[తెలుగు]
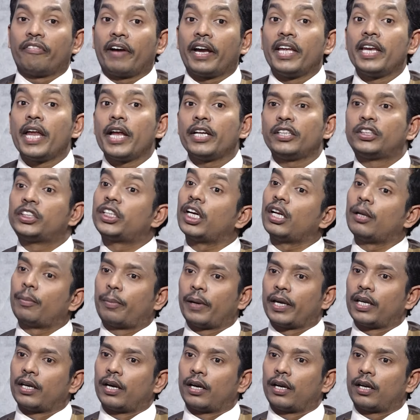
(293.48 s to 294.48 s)
ఫైనాన్షియల్
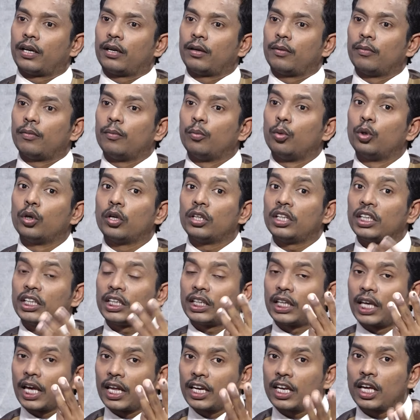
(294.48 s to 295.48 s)
పెయిన్ అండి మూడోది
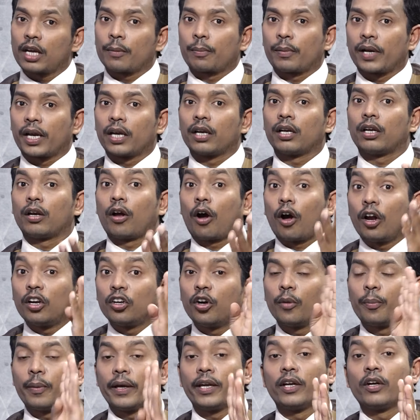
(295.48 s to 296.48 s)
కెరియర్ ప్లాన్
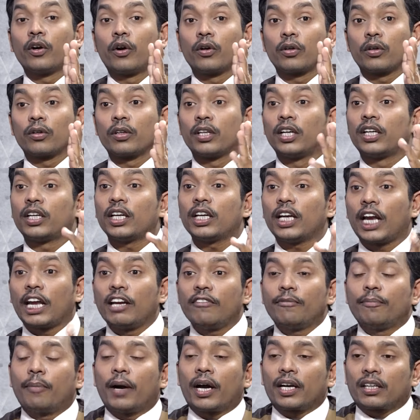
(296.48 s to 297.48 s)
నాలుగో పెయిన్ ఇంకోటి ఉందంటే
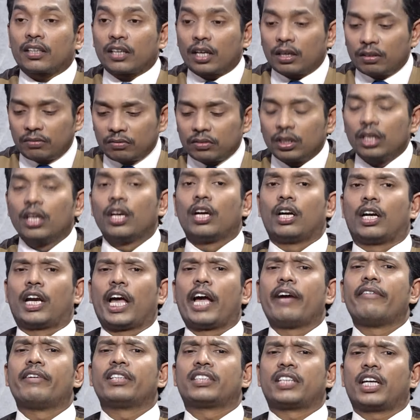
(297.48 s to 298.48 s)
లైఫ్ పార్ట్నర్
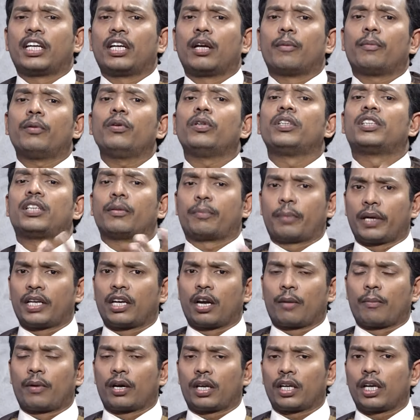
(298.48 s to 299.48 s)
డైవర్స్ అయినప్పుడు వచ్చే పెయిన్
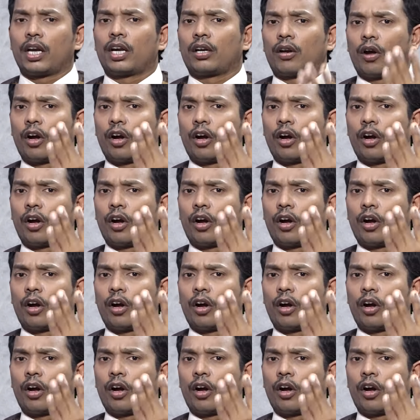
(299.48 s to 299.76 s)
అనమాట ఇలా